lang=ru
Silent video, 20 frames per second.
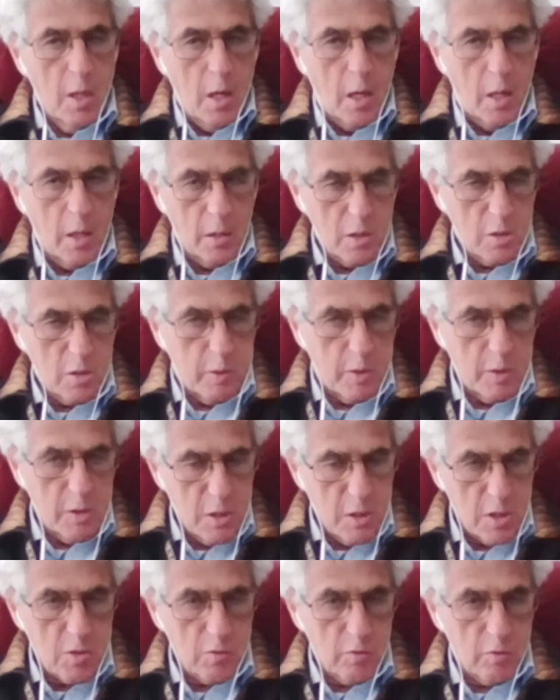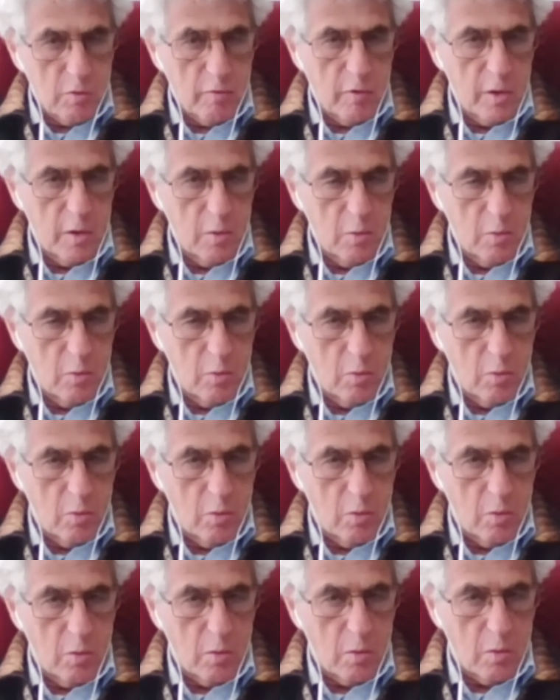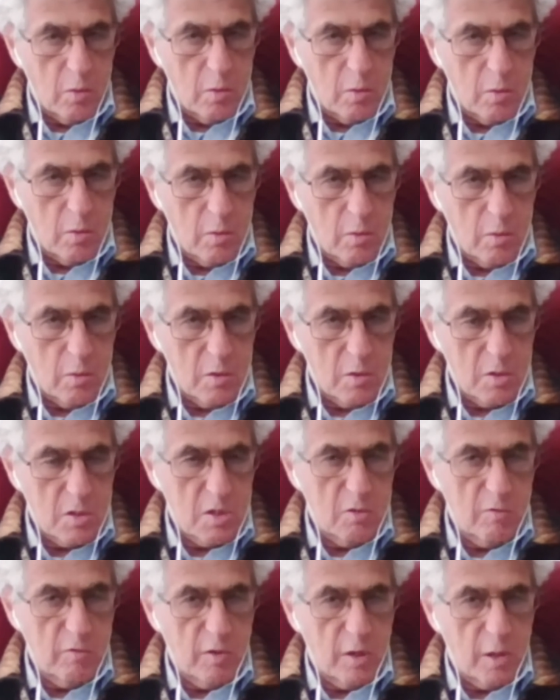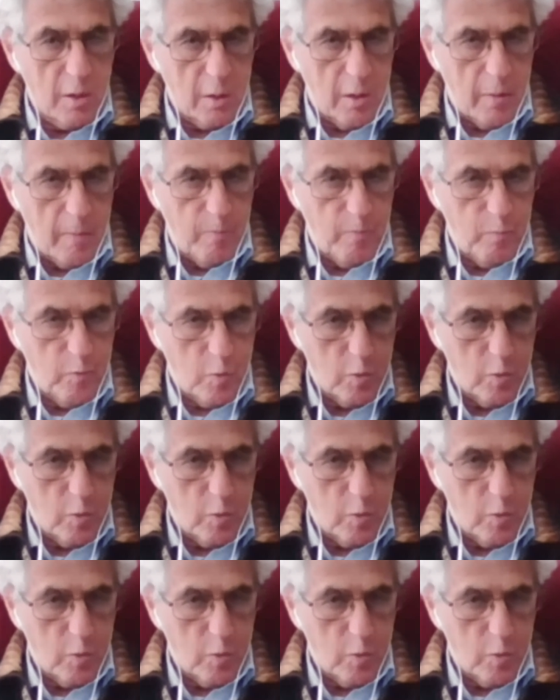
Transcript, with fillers: Они, конечно, поддерживают войну э, с дивана.